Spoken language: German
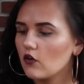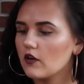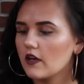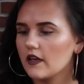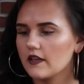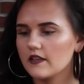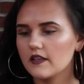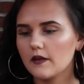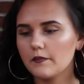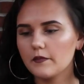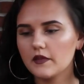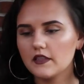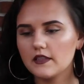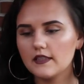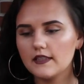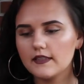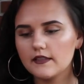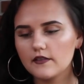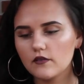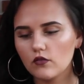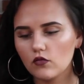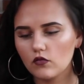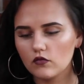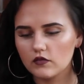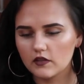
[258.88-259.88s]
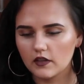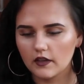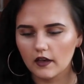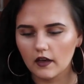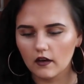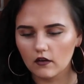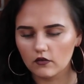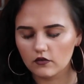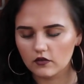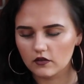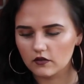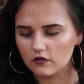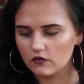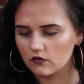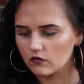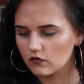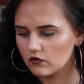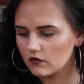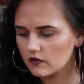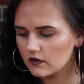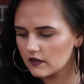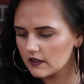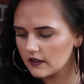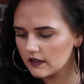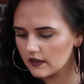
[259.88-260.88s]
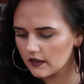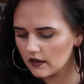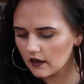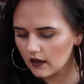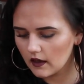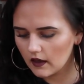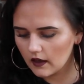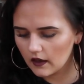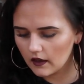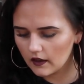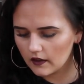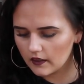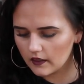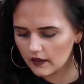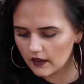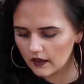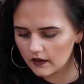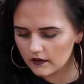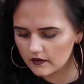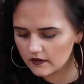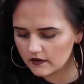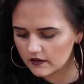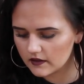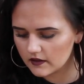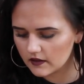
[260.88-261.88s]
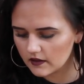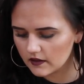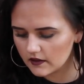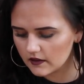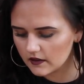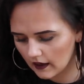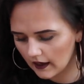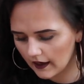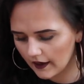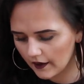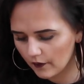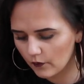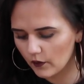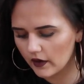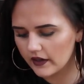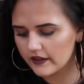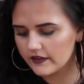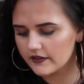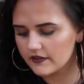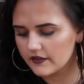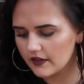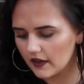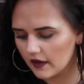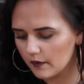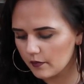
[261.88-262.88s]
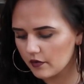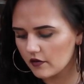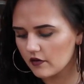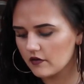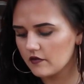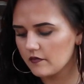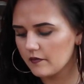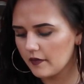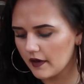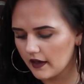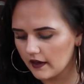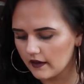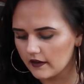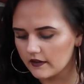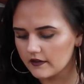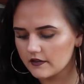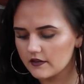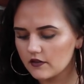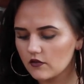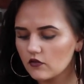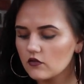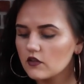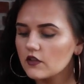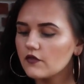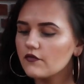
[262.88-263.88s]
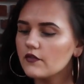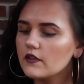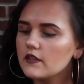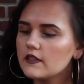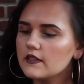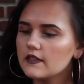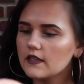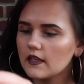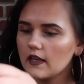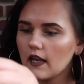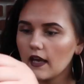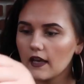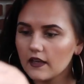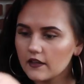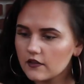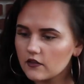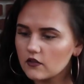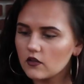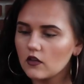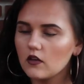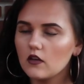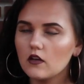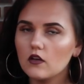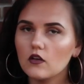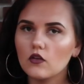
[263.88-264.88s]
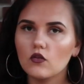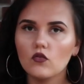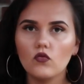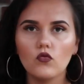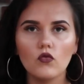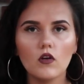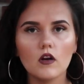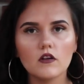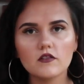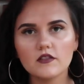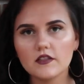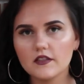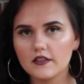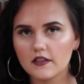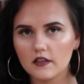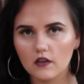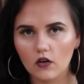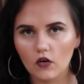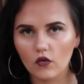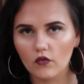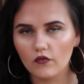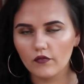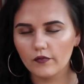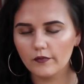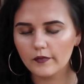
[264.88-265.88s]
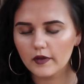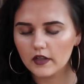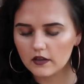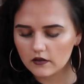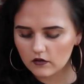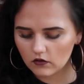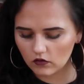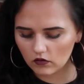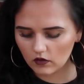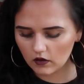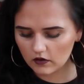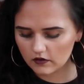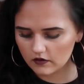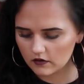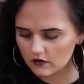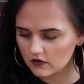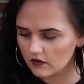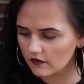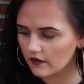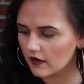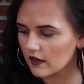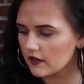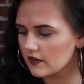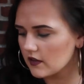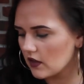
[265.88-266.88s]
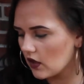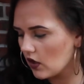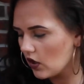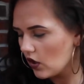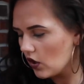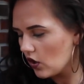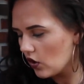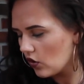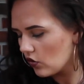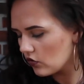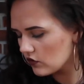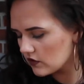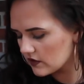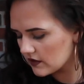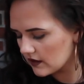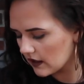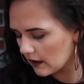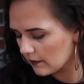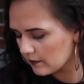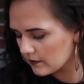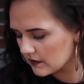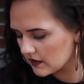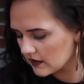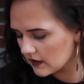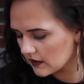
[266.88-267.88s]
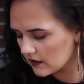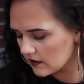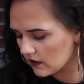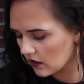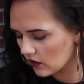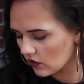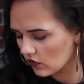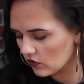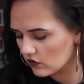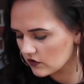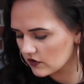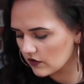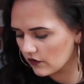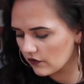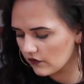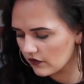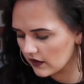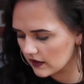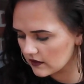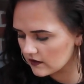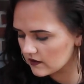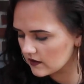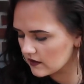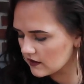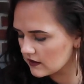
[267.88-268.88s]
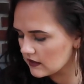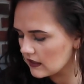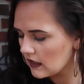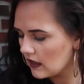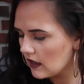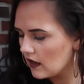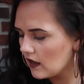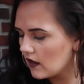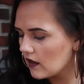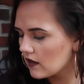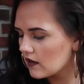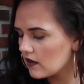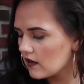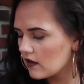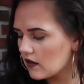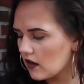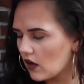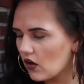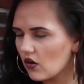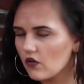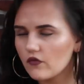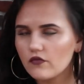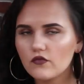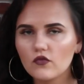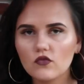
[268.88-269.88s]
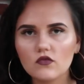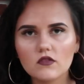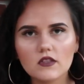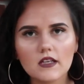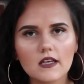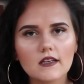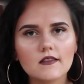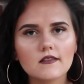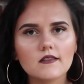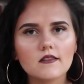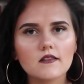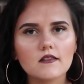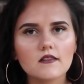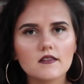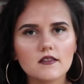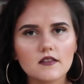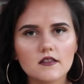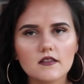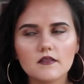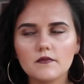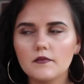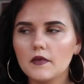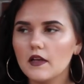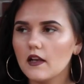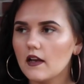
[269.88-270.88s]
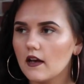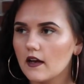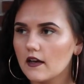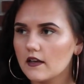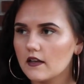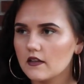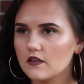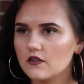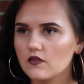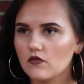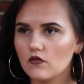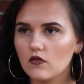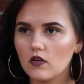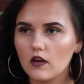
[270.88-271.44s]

Okay, ich habe mir diese Hose hier ausgesucht. Die nennt sich High Waist Tapered Pants. Und ich finde, die sehen echt cool aus. Die sehen auch auf dem Bild cool aus und so weiter. Und ich habe die in der Größe 40 gekauft und das ist mir leider zu